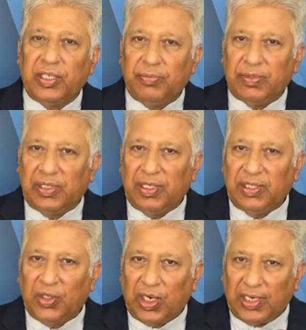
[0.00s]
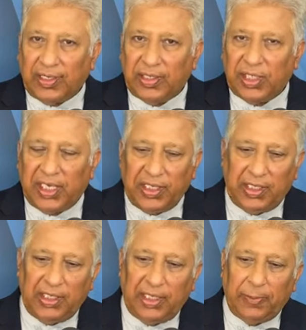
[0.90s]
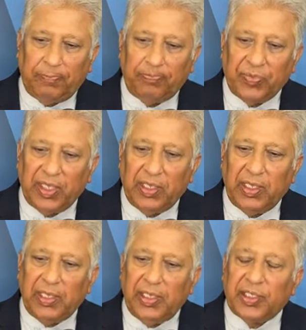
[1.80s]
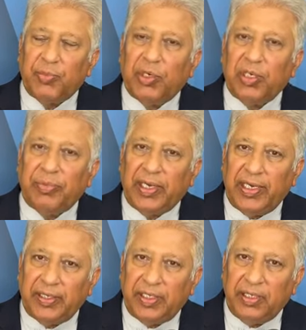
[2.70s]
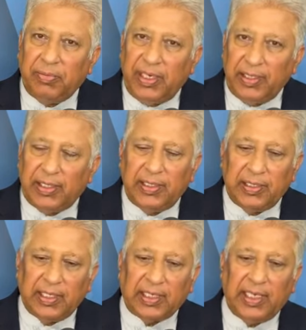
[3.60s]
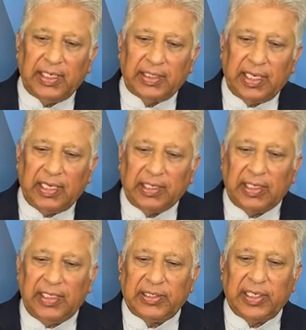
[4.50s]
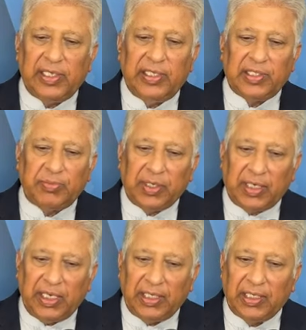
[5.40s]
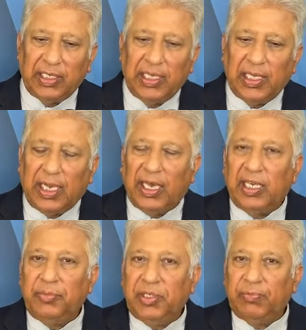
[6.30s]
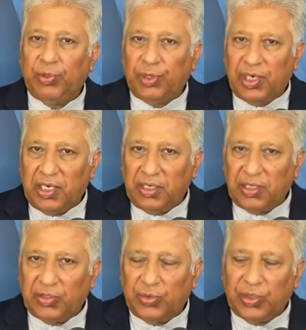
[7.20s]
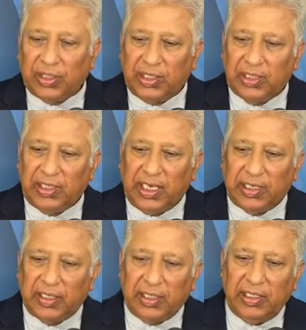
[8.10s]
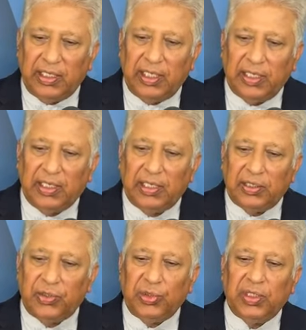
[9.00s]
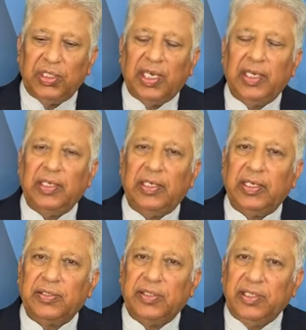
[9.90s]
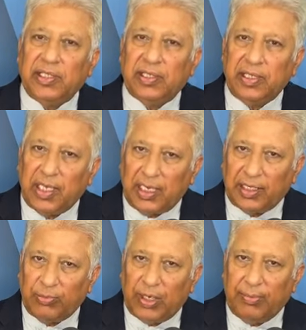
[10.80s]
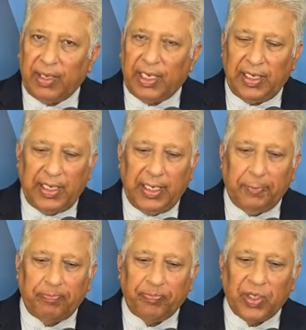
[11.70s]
तकरीब के दौरान जारी की इस मौके पर एंटनी ब्लिंकन का कहना था कि इंसानी स्मगलिंग आलमी बहरान की सूरत इख्तियार कर गई है जो इंतहाई अजियतनाक मामला है